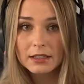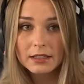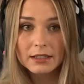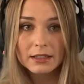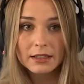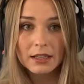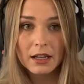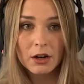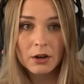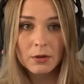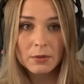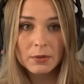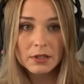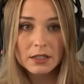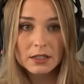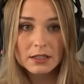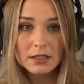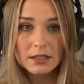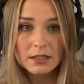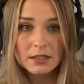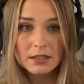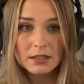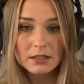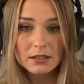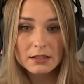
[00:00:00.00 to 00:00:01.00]
Ich glaube,
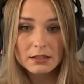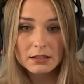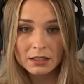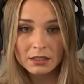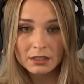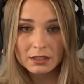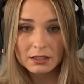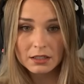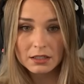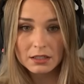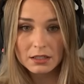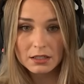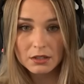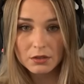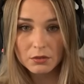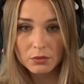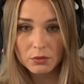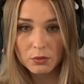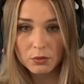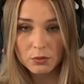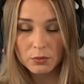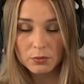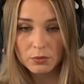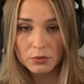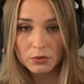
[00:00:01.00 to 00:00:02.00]
das ist dann das hier
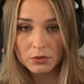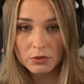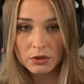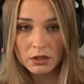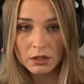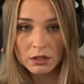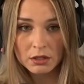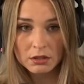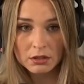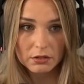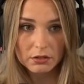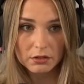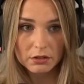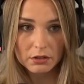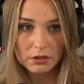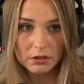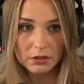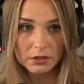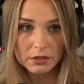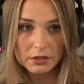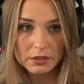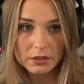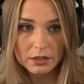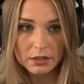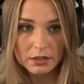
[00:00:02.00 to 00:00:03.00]
oben, oder? Okay.
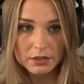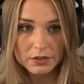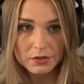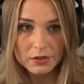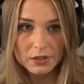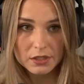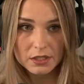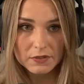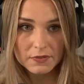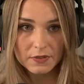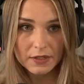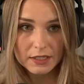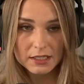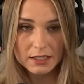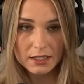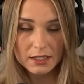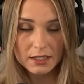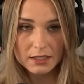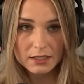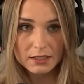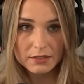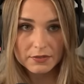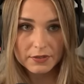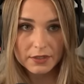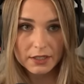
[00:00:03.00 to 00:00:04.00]
Gott, also das
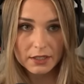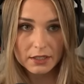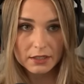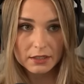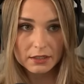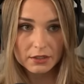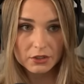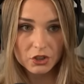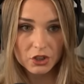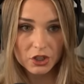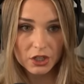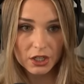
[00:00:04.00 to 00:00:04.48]
Wetter ist wirklich